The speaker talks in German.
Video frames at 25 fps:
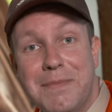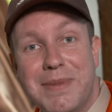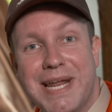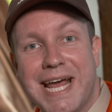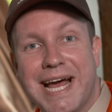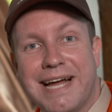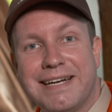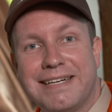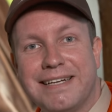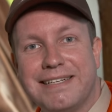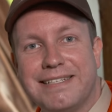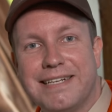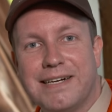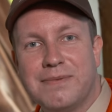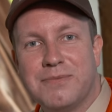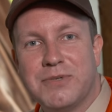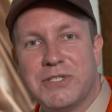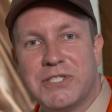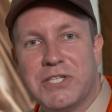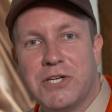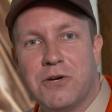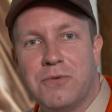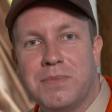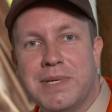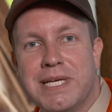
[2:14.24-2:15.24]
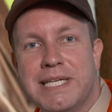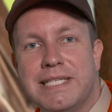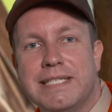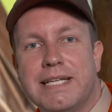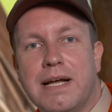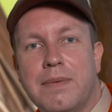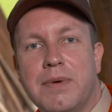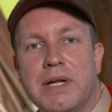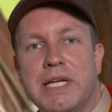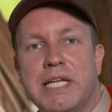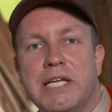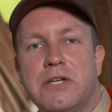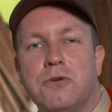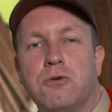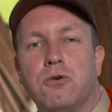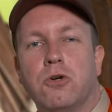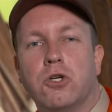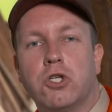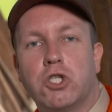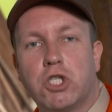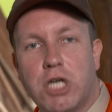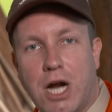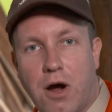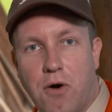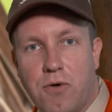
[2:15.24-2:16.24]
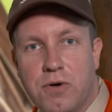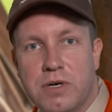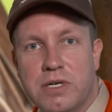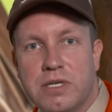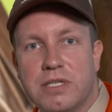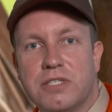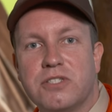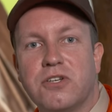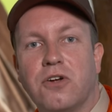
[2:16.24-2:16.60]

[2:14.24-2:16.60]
Im museum ist aber nicht nur Schauen,